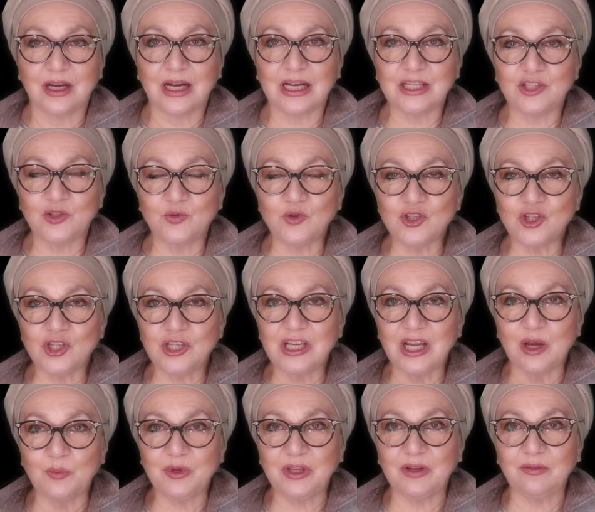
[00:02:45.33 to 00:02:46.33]
А чего же
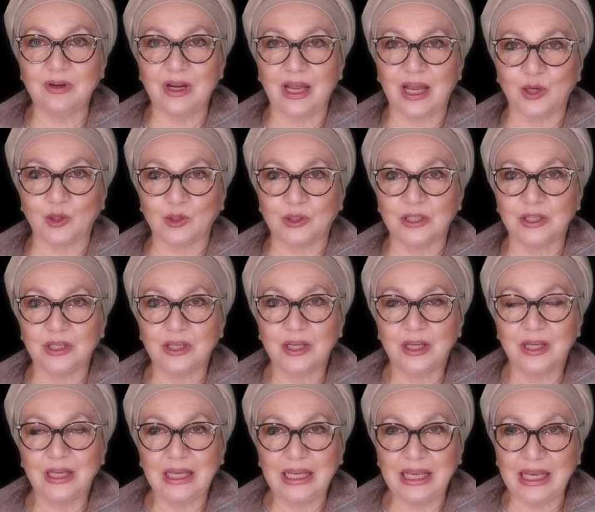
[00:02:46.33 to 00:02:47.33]
не объявляют –
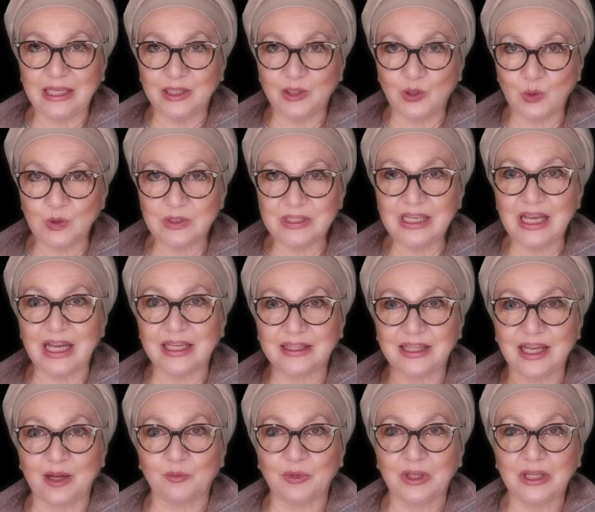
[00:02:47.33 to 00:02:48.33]
Эй, друзья,
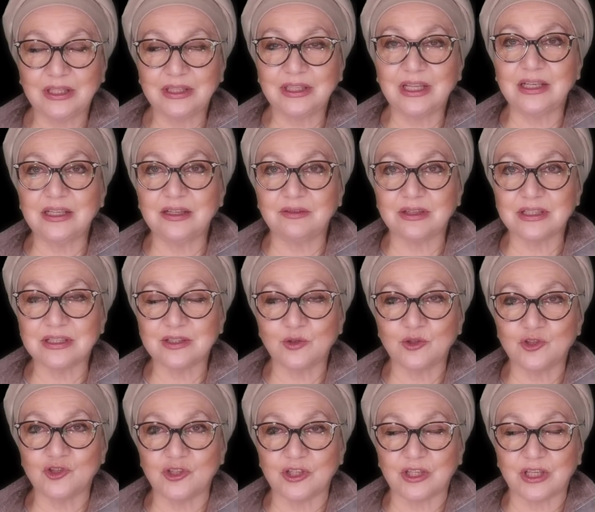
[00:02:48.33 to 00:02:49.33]
там,
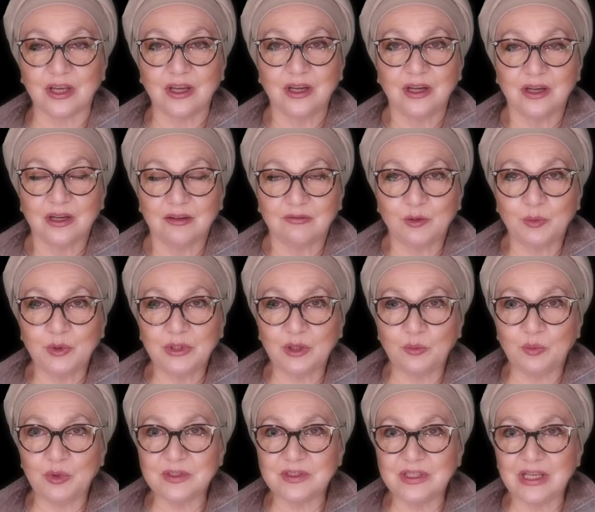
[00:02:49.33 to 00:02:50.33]
дальневосточники, вы бы
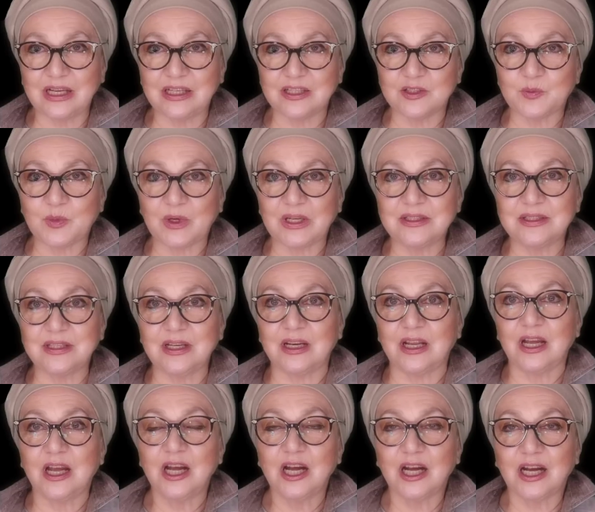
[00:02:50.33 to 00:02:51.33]
написали,
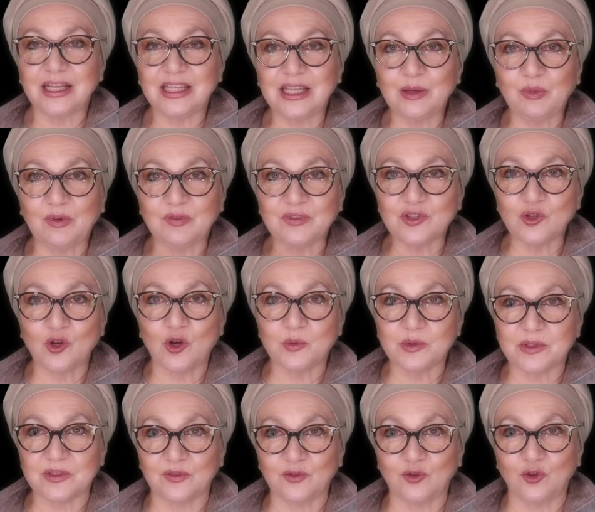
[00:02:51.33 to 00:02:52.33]
спросили, хотя бы в
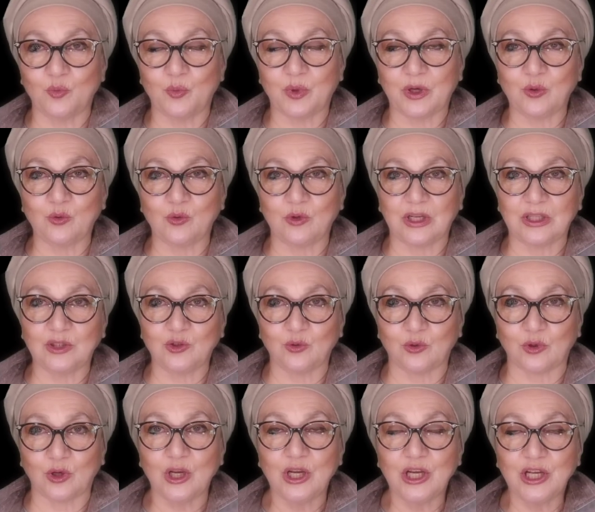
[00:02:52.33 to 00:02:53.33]
собственную
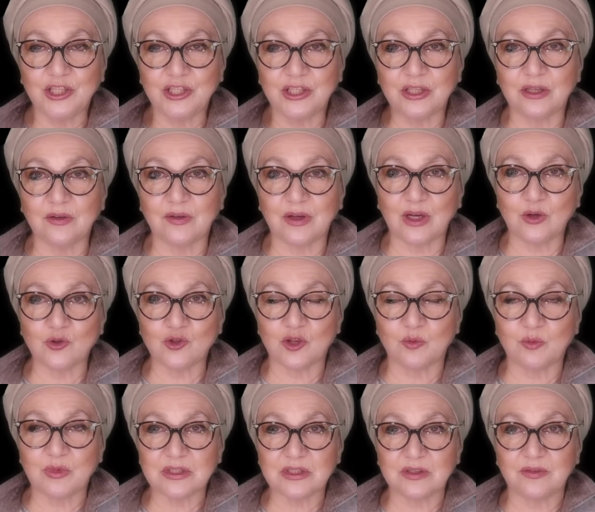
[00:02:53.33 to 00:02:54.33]
прокуратуру, не говоря
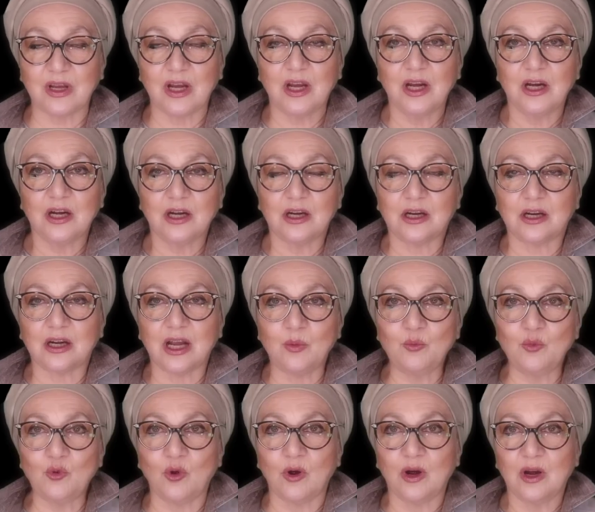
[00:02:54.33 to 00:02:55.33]
уже о Москве, к
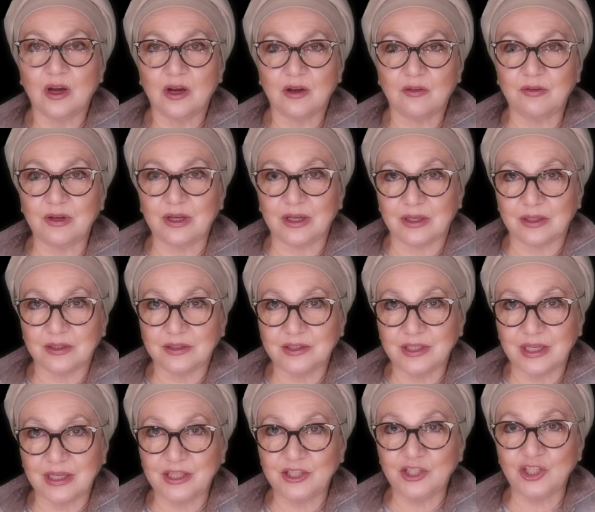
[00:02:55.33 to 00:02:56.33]
кому вы
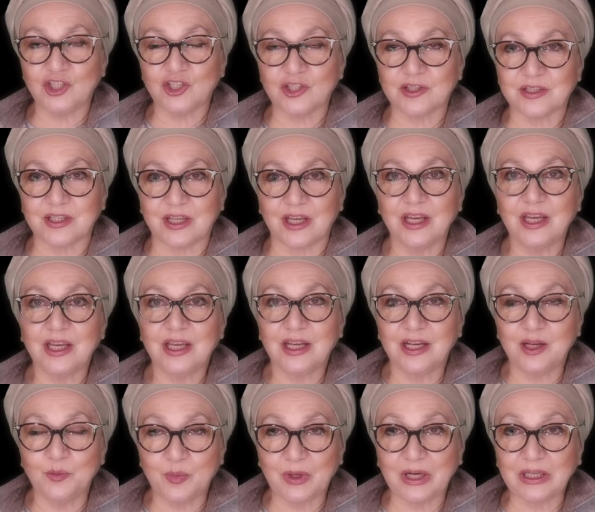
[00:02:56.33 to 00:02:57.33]
теоретически
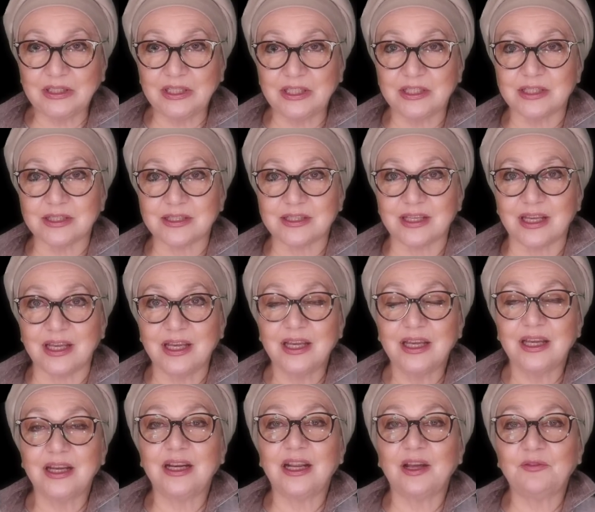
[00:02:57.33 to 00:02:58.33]
или практически,
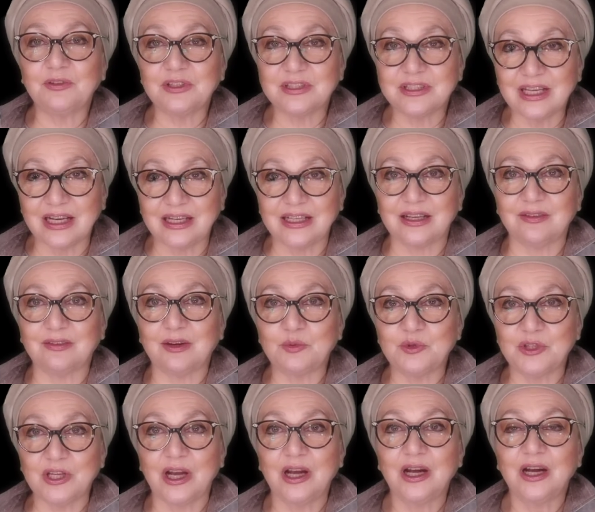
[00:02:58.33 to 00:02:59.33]
или официально
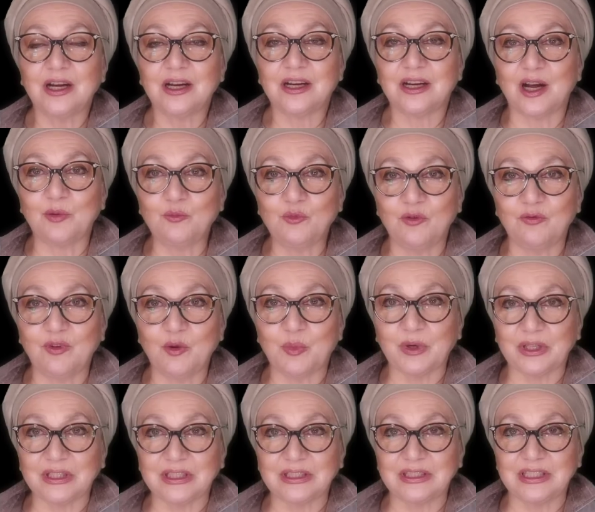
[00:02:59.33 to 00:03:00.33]
вообще, к кому
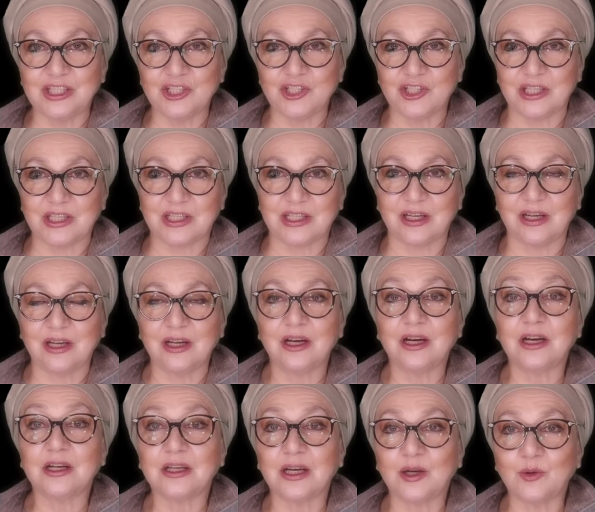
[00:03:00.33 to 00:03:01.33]
принадлежите,
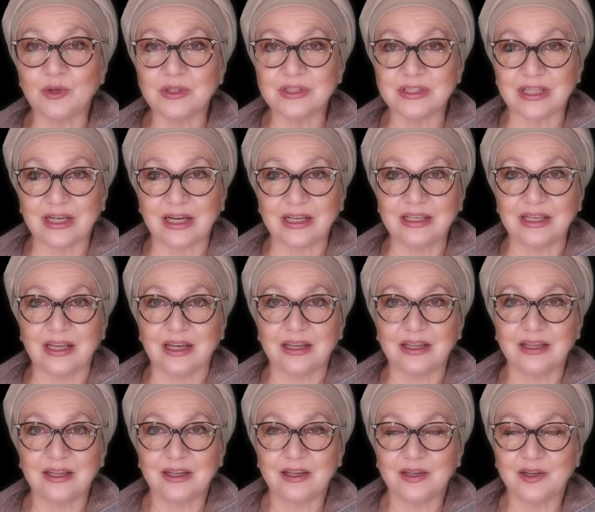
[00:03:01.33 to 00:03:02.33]
в какой
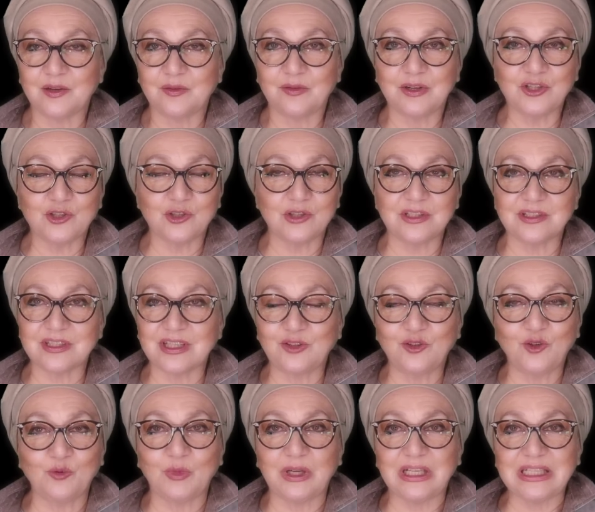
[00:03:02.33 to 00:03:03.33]
стране? Вы еще не
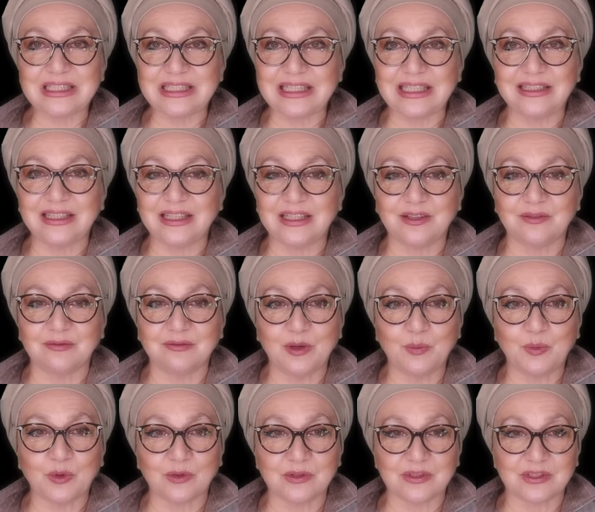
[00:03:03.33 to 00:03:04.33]
задумались над этим
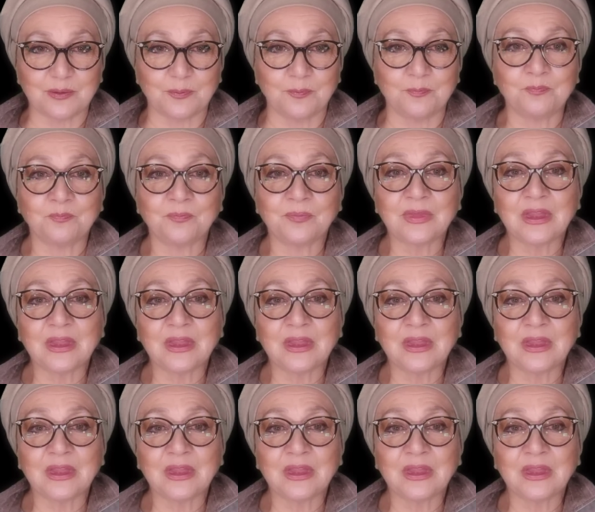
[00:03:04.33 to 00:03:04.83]
вопросом?